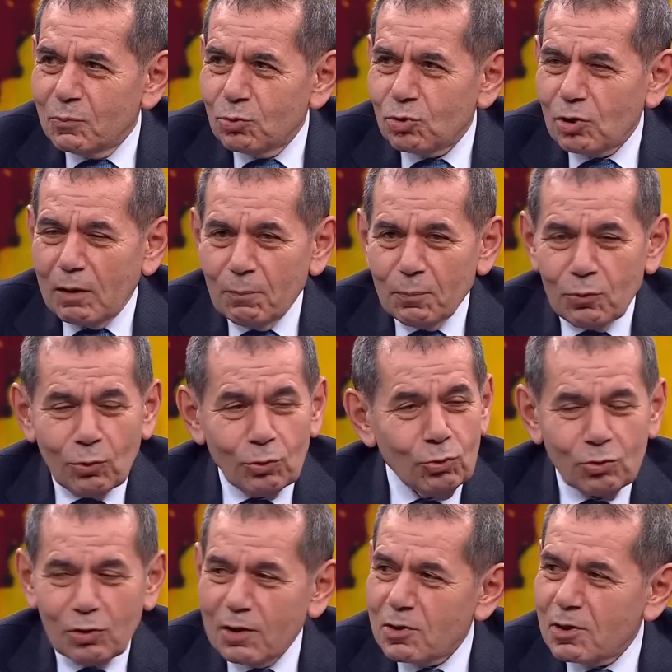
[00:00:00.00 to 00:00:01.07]
bu
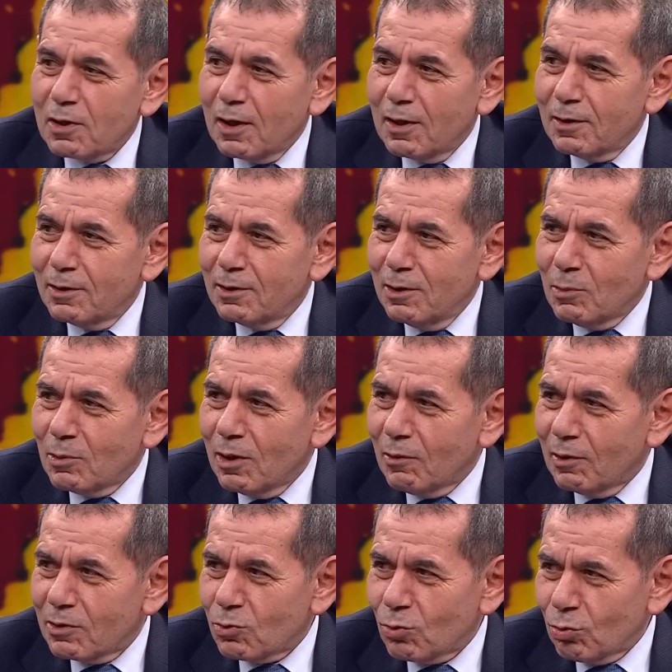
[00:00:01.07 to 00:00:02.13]
şampiyonluk nasıl geldi değil mi
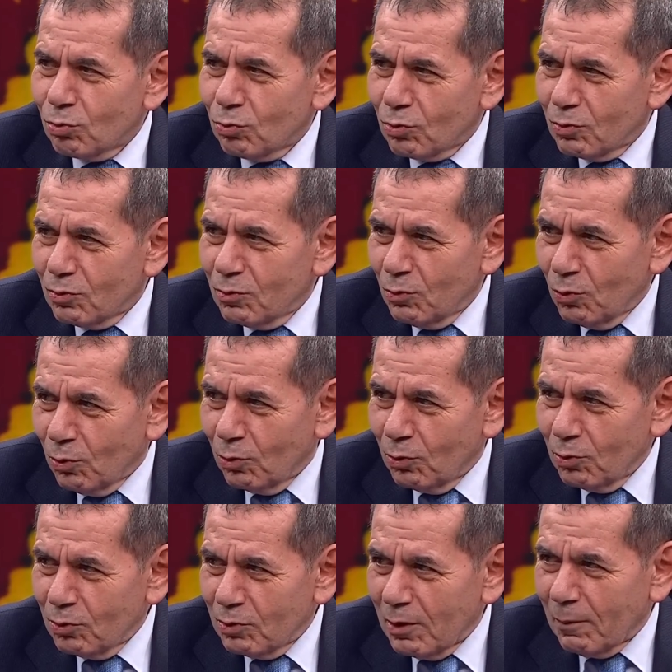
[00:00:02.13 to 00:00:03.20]
Levent? Sorun o.
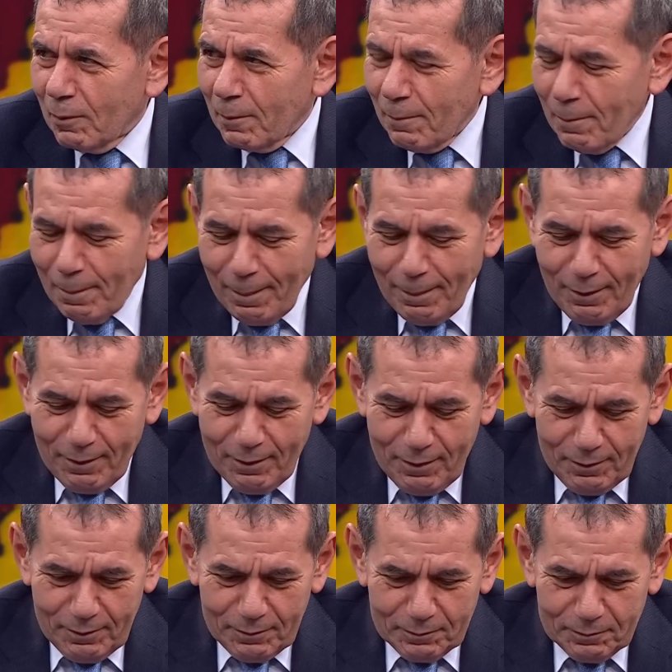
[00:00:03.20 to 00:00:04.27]
Evet yani, yani bu şampiyon
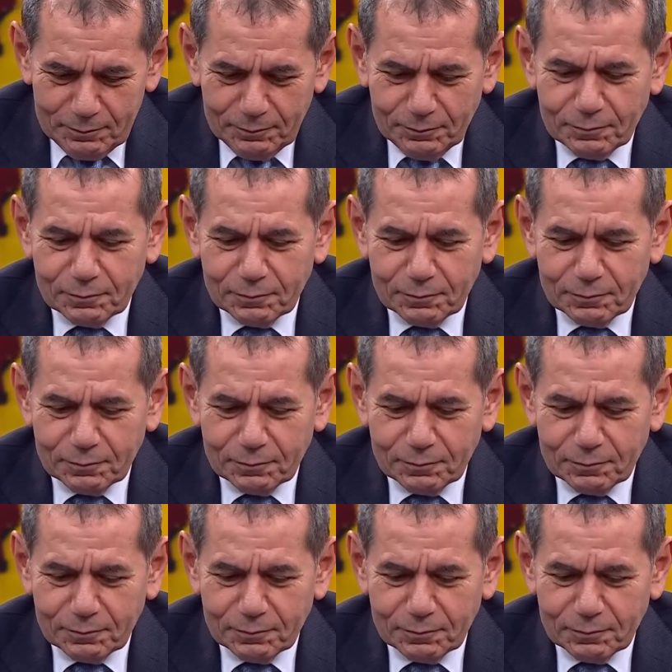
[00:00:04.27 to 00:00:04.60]
nasıl geldi, nasıl